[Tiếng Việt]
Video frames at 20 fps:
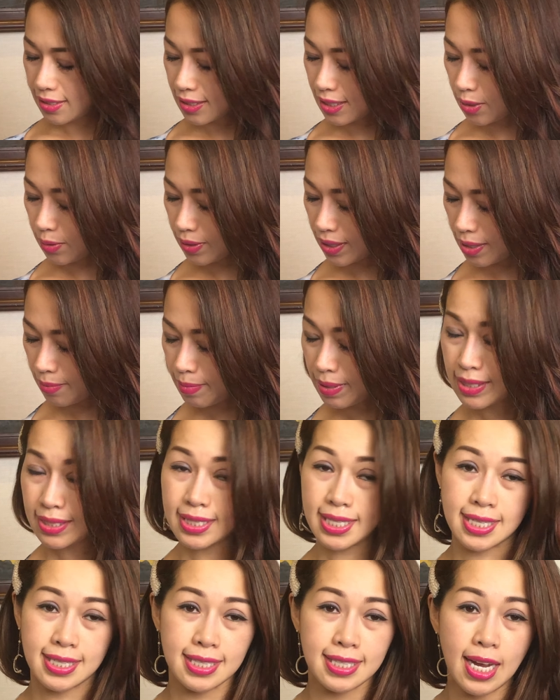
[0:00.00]
sau khi mình
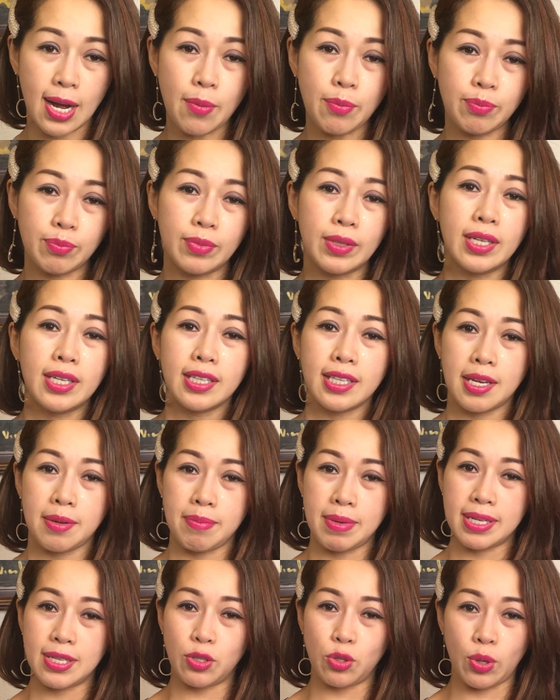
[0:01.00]
xịt xong thì
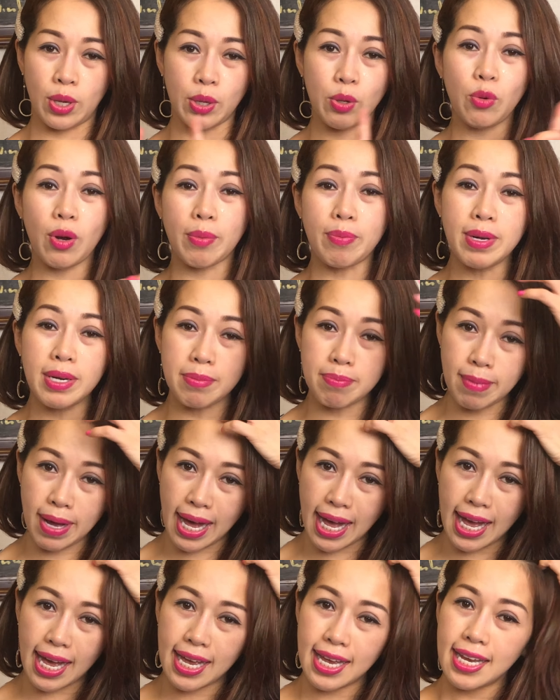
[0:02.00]
mình chuyển qua bước
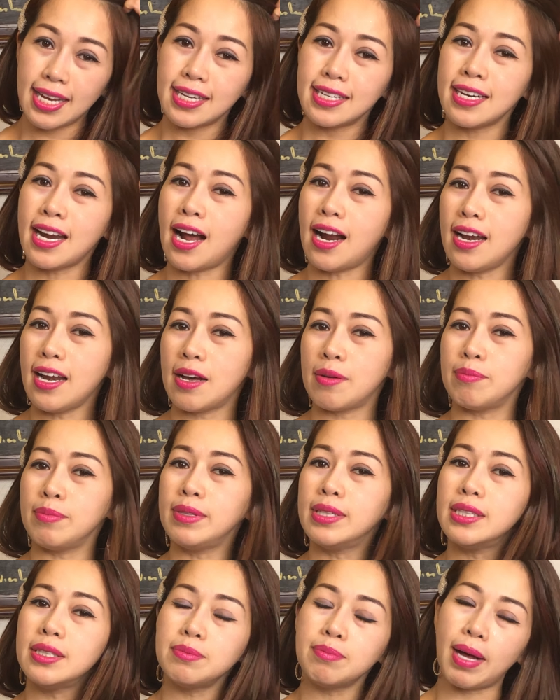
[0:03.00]
3 đó là
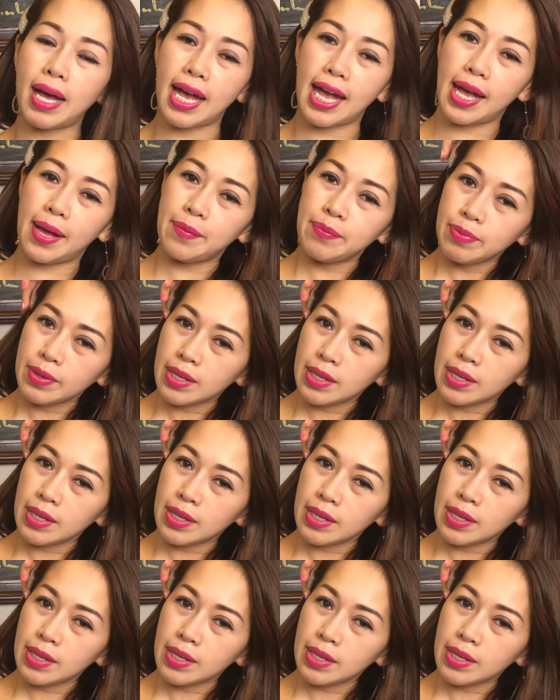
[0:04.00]
bước mà